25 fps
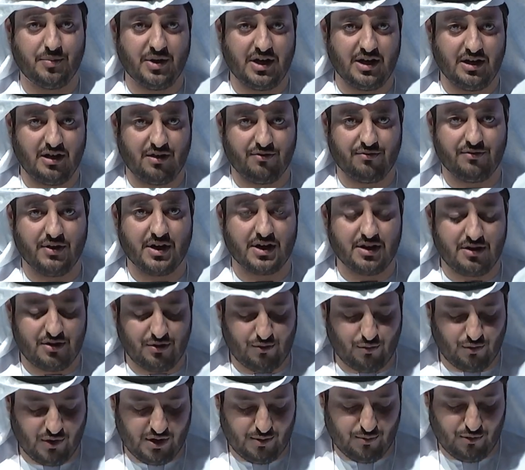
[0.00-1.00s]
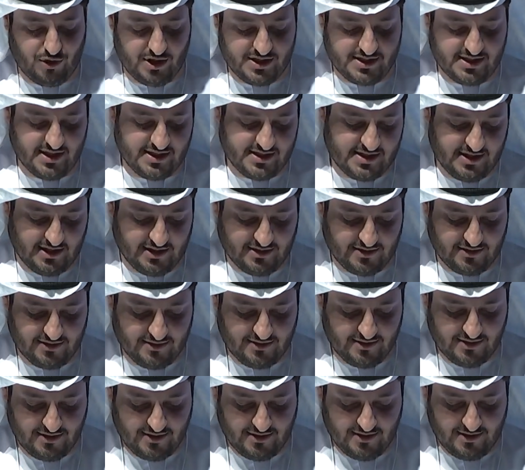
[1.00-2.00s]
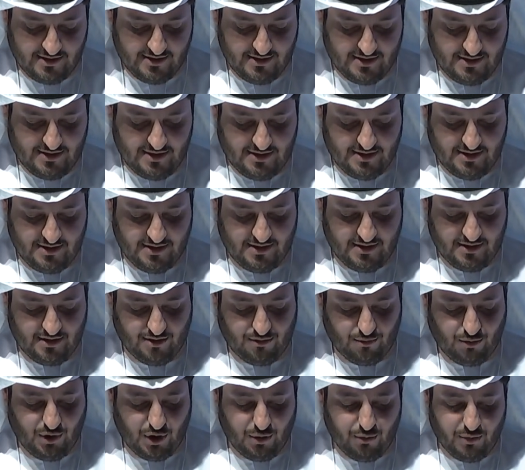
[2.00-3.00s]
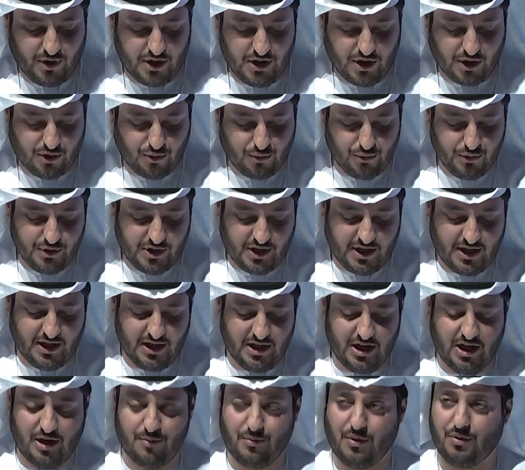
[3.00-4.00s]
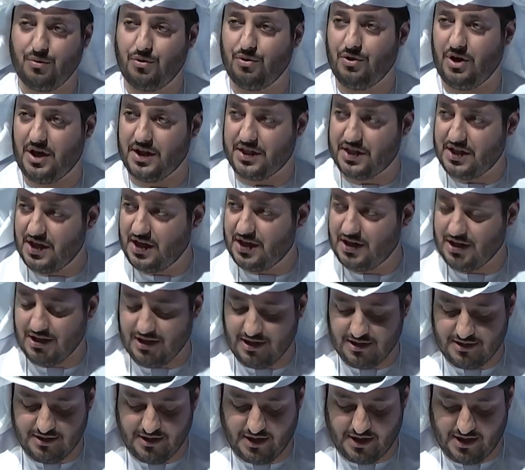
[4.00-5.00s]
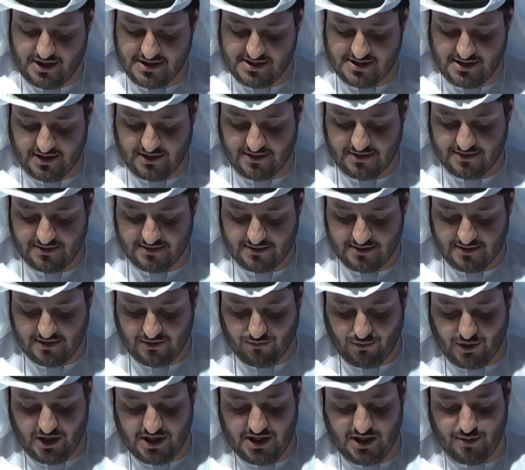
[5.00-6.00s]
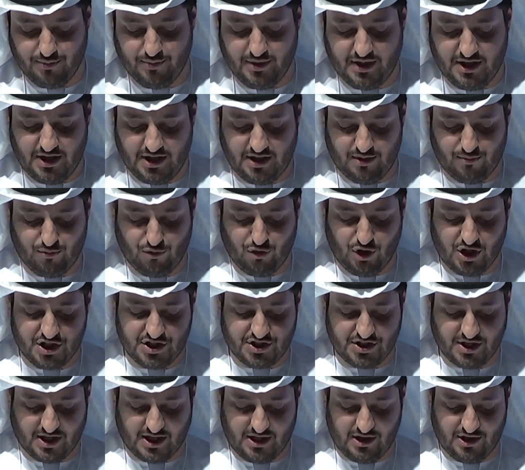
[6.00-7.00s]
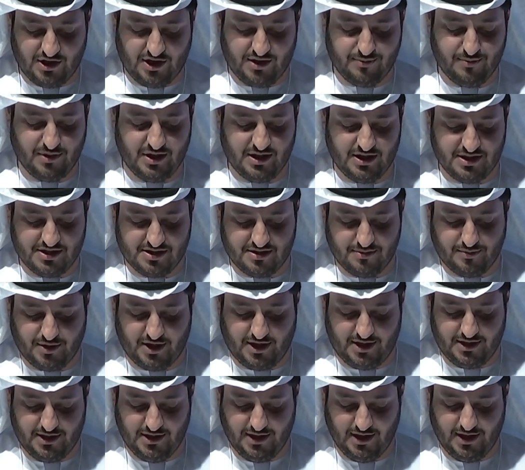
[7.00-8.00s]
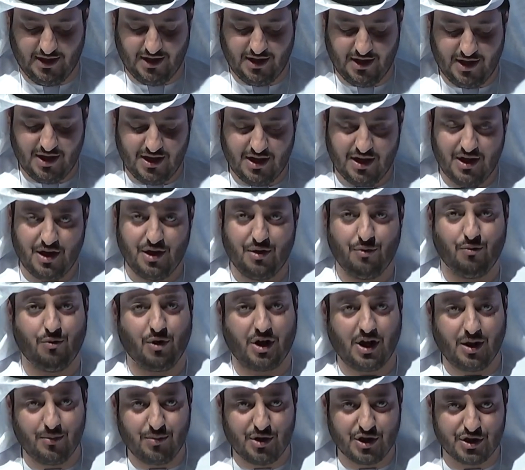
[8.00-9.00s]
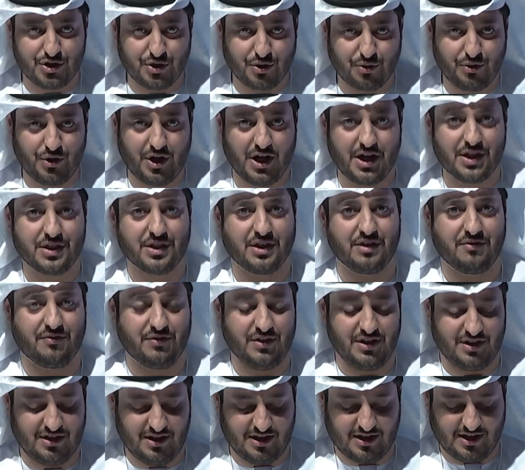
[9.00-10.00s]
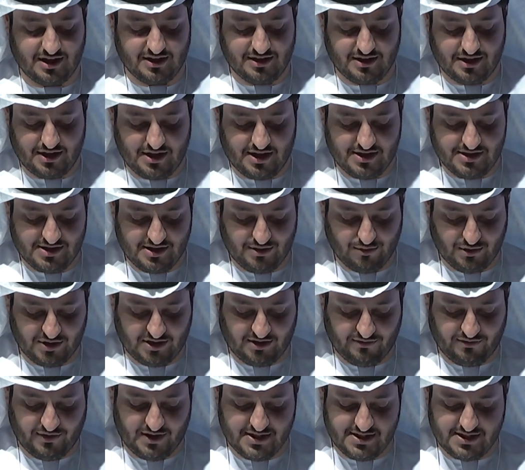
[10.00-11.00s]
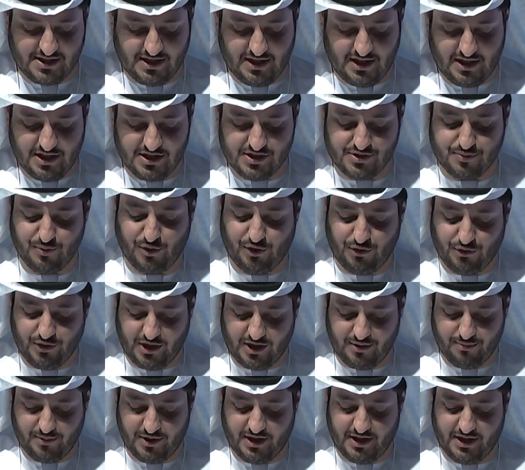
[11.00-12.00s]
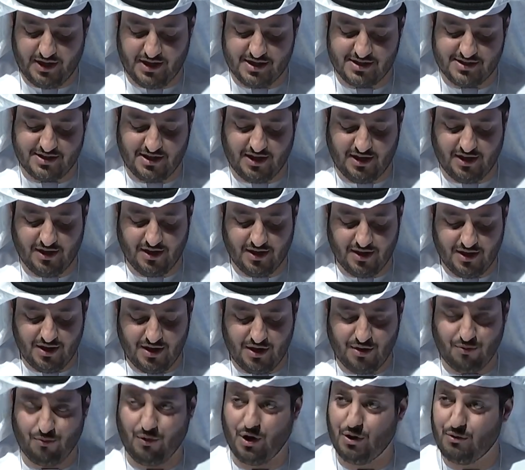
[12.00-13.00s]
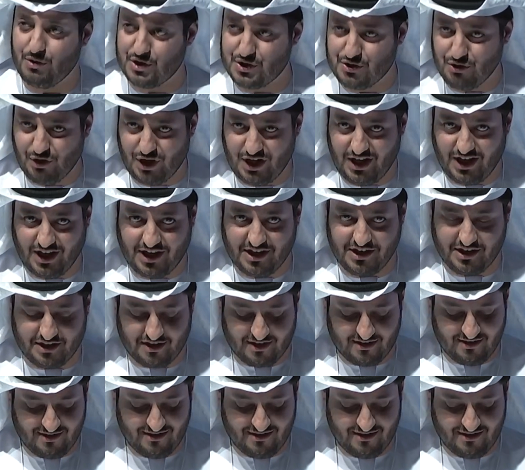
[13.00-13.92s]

بين الفرد والمؤسسات وهو يقودنا إلى الموضوع الثاني للدراسة وهي بناء مؤشر اللحمة الاجتماعية وقبل شروع أيضا في تلك الدراسة وتفاصيلها اسمحوا لي بأن أسأل وهو السؤال الأخير